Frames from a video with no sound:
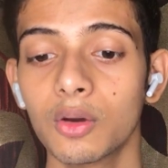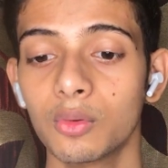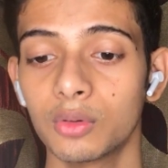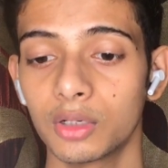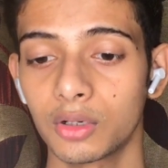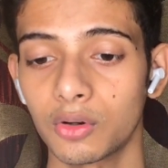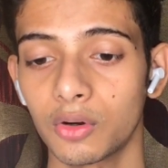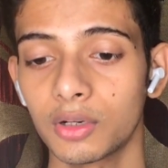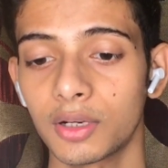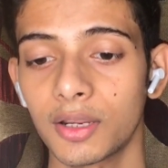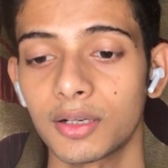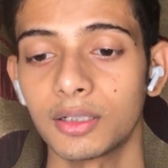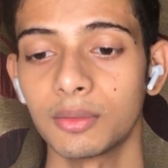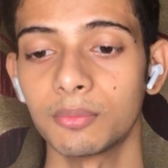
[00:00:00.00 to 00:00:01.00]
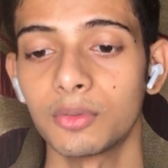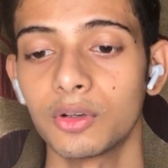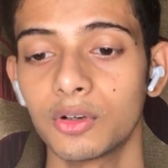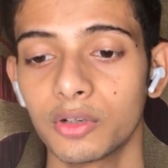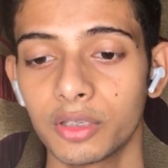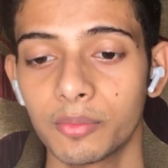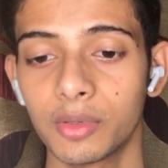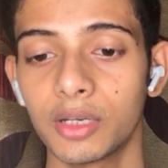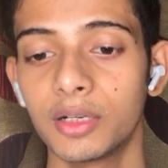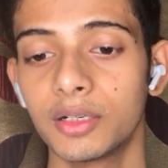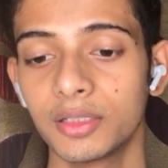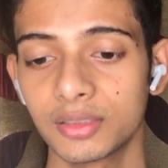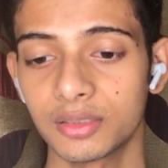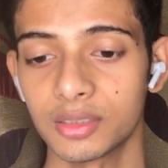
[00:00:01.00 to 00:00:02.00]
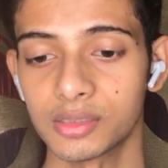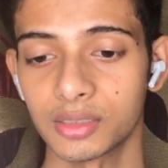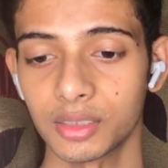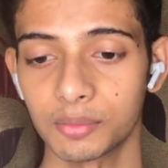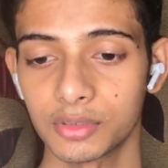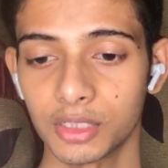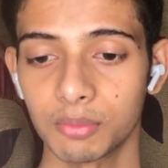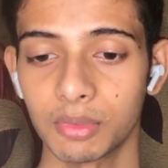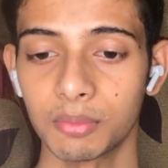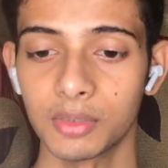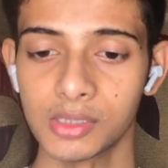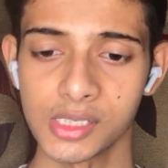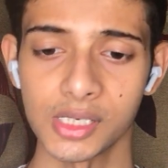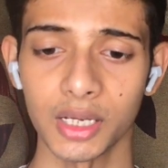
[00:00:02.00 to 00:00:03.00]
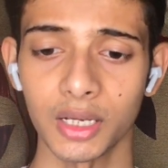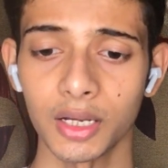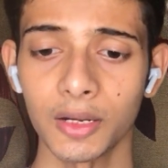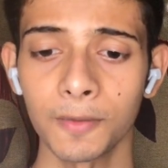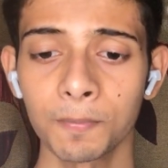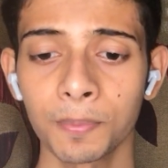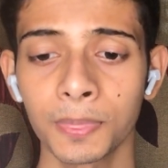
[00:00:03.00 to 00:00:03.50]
उनका कॉन्टैक्ट नंबर और ईमेल मेल डिस्क्रिप्शन में मिल जाएगा